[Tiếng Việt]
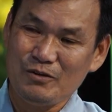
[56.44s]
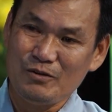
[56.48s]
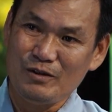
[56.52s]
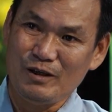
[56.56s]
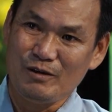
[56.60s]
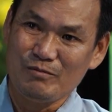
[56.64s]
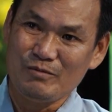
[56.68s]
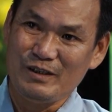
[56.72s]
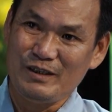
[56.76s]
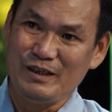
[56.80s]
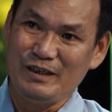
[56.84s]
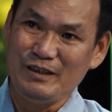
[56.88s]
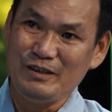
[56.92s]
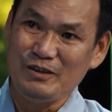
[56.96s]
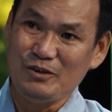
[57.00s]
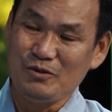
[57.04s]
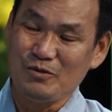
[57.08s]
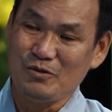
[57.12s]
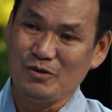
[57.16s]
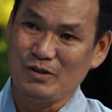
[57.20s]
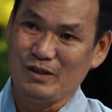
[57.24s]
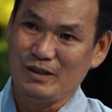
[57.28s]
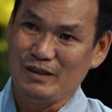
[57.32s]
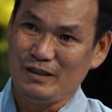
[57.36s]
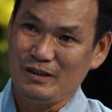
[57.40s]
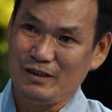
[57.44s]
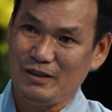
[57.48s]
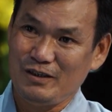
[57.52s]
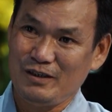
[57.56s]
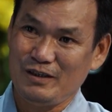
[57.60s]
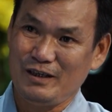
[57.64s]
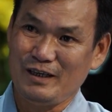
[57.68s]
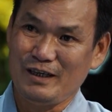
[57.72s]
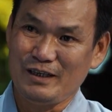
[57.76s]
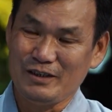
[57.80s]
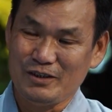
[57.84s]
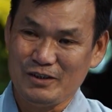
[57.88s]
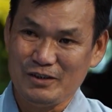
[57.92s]
số đông như đến chùa thường
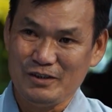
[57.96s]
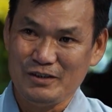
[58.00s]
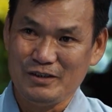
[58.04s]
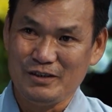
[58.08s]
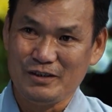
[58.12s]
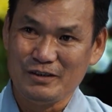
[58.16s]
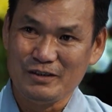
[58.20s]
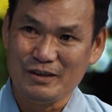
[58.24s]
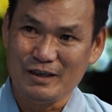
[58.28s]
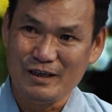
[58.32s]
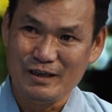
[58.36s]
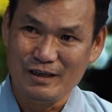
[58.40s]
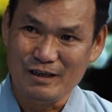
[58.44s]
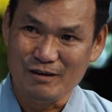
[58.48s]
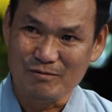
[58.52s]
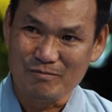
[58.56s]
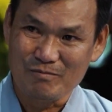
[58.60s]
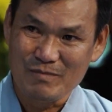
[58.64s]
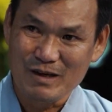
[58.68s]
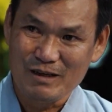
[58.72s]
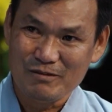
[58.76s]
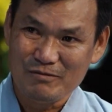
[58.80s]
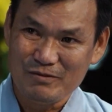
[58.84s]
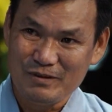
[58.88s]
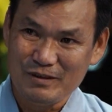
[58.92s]
là xin những tài lộc ban